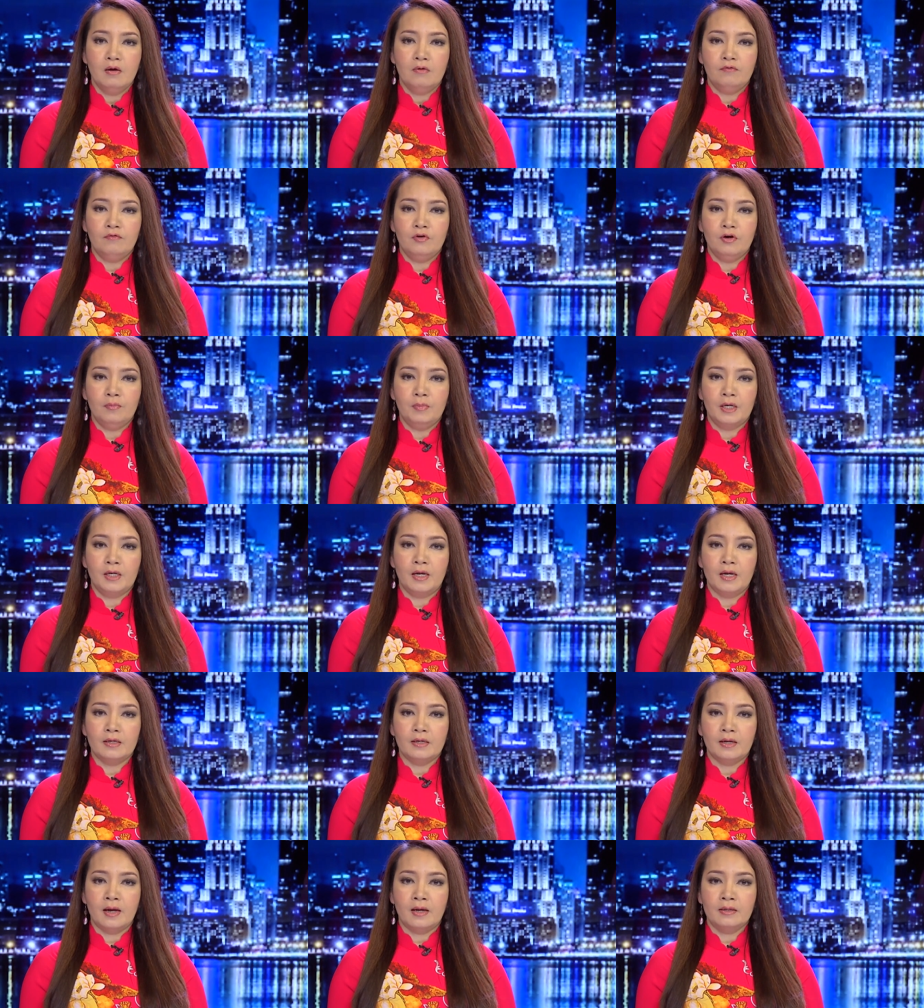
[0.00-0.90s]
vừa bị
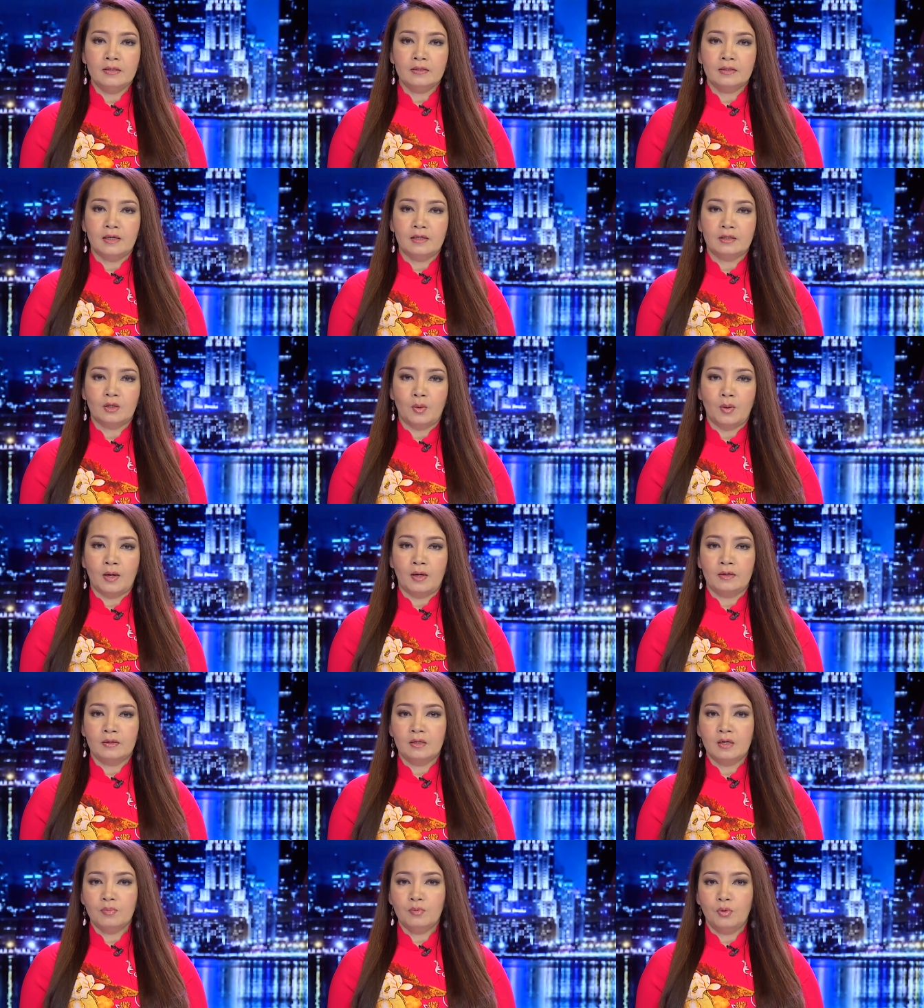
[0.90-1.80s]
kết án tại tòa
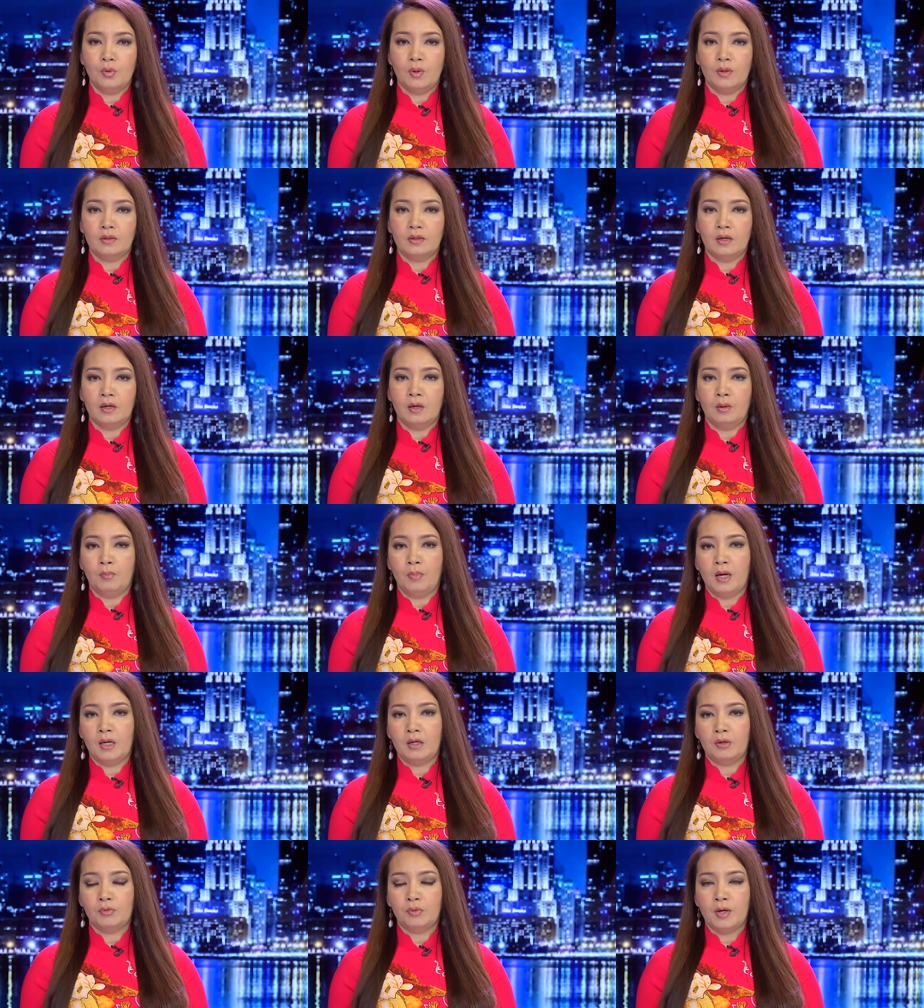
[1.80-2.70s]
án cấp quận ở
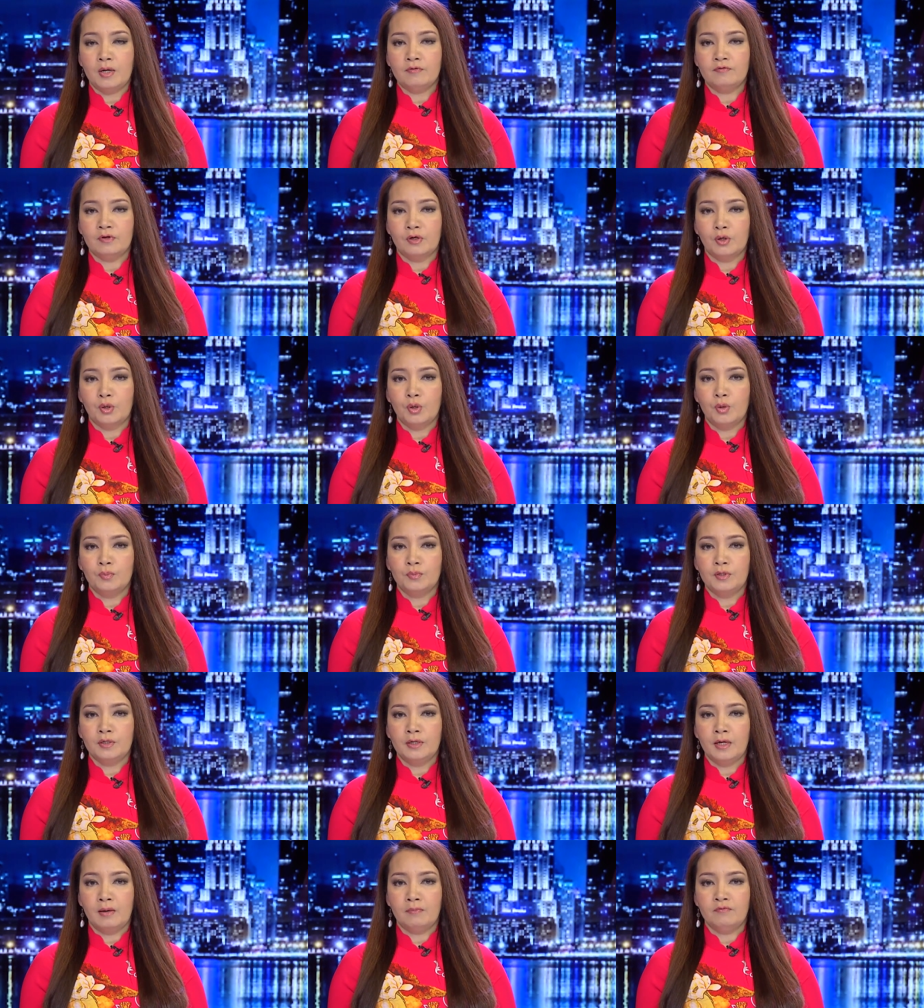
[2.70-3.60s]
Ballarat vào ngày hôm
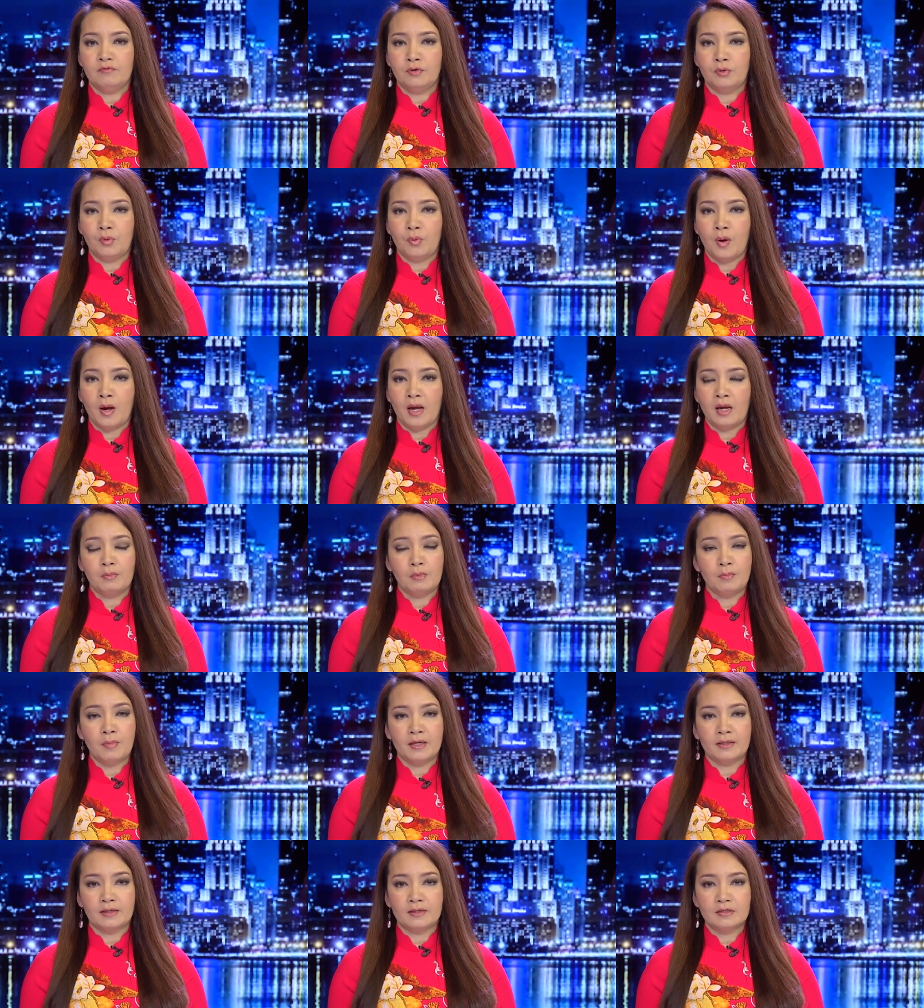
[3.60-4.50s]
thứ Năm vừa qua
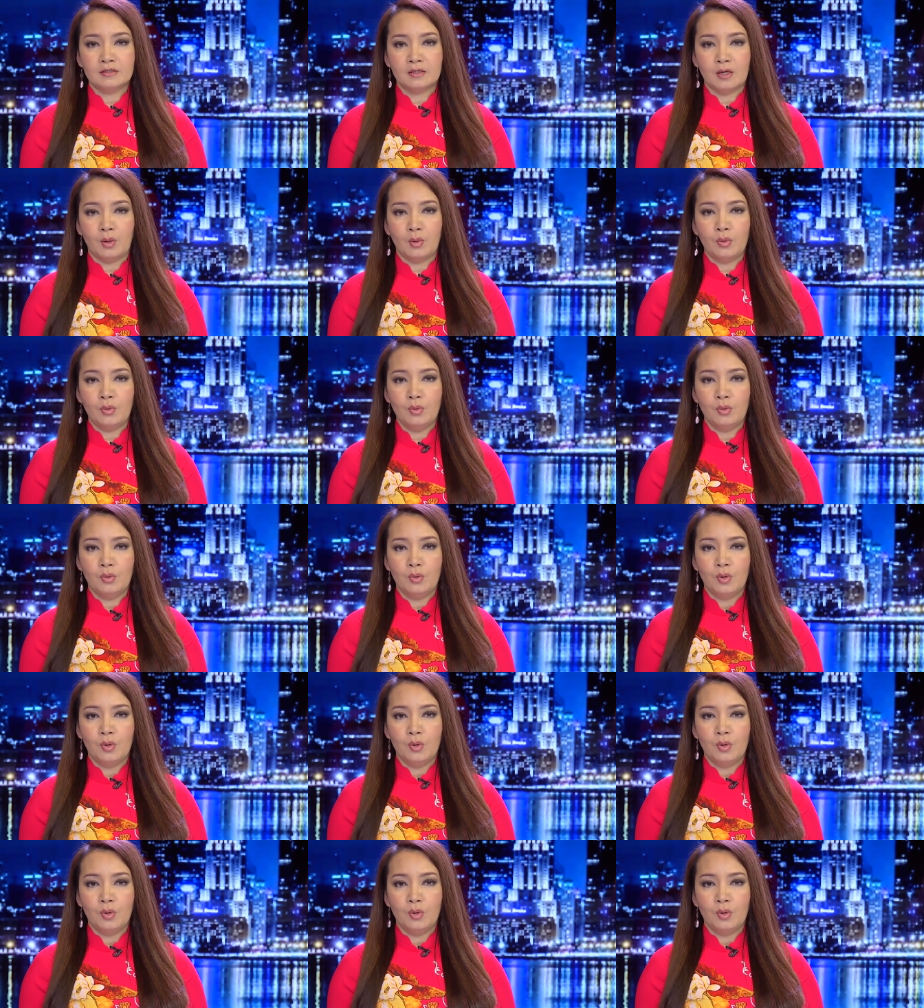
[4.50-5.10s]
27 tháng 6.